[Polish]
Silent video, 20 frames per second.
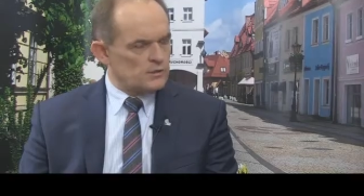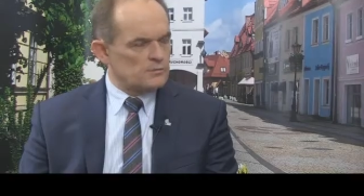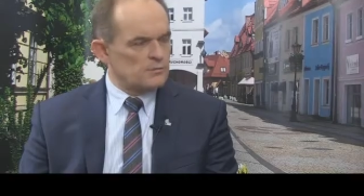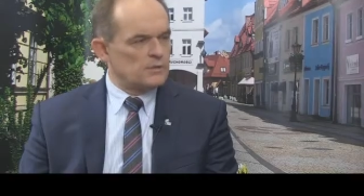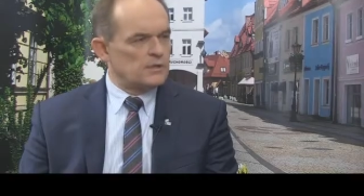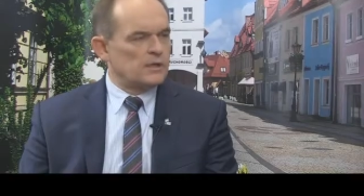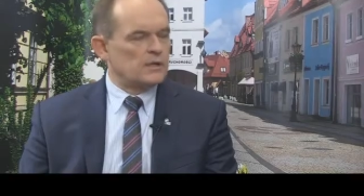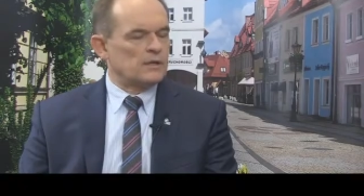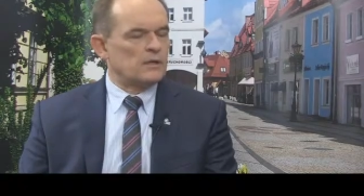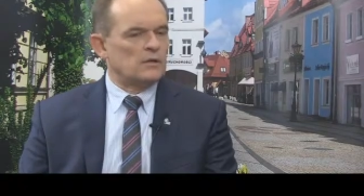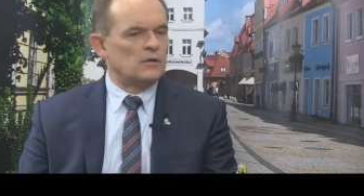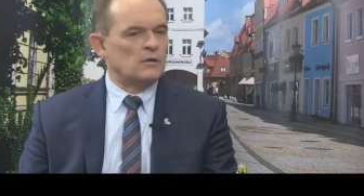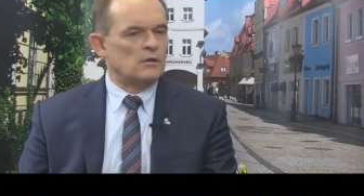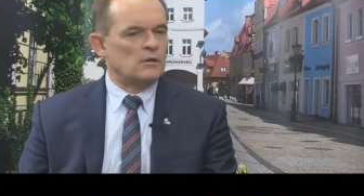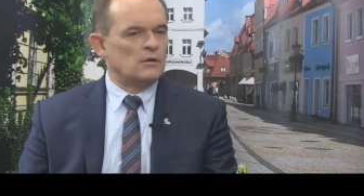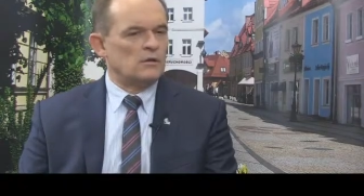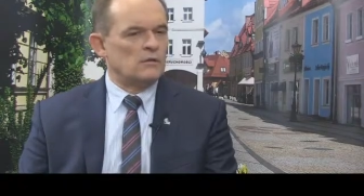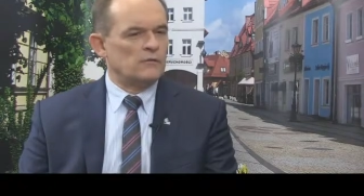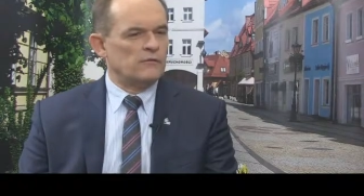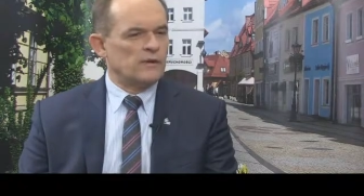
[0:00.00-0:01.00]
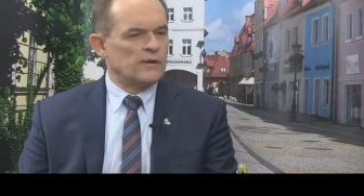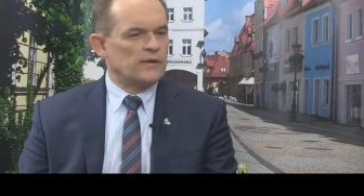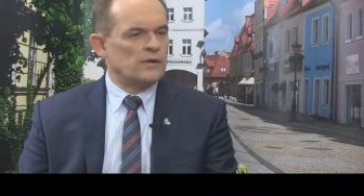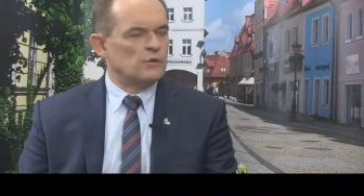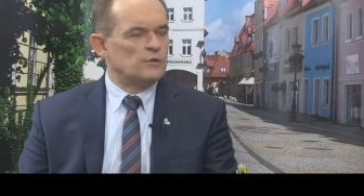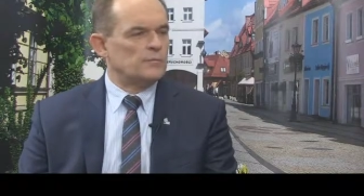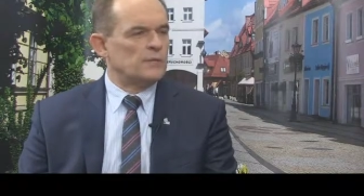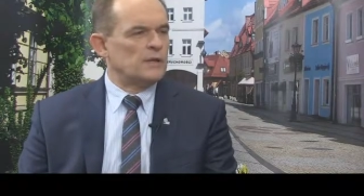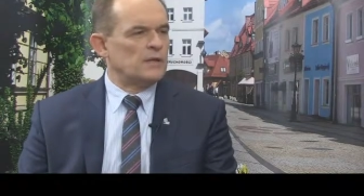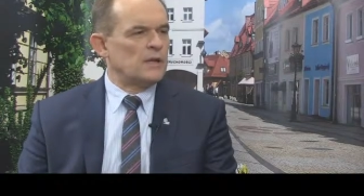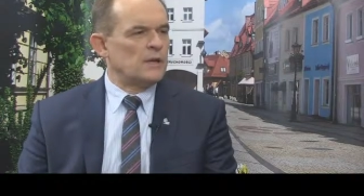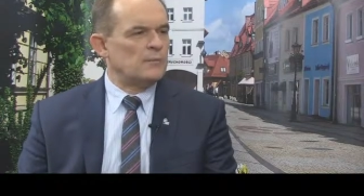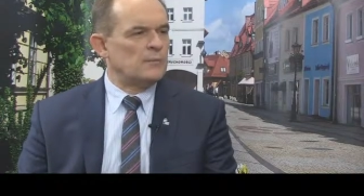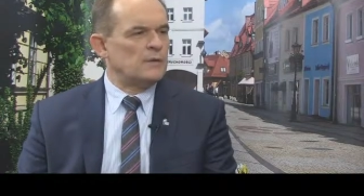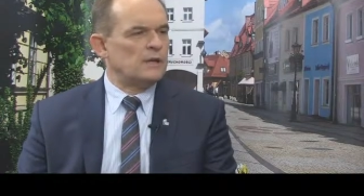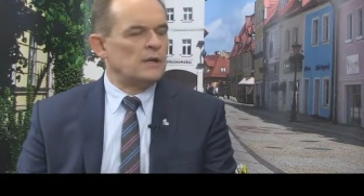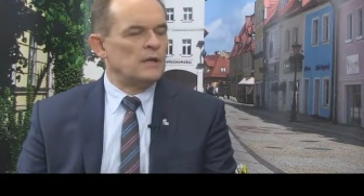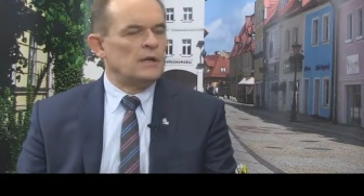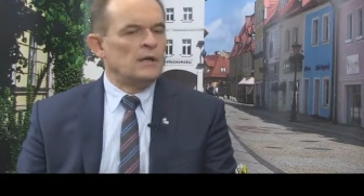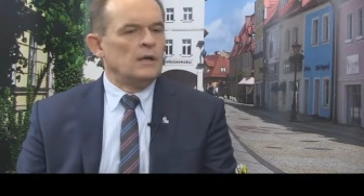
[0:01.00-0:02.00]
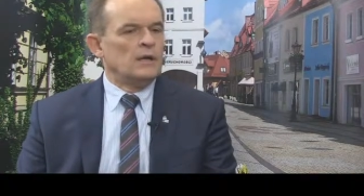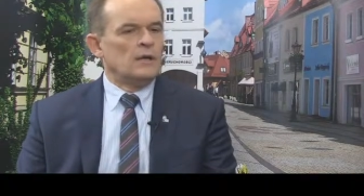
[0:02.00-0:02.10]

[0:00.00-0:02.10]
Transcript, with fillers: gospodarowania odpadami.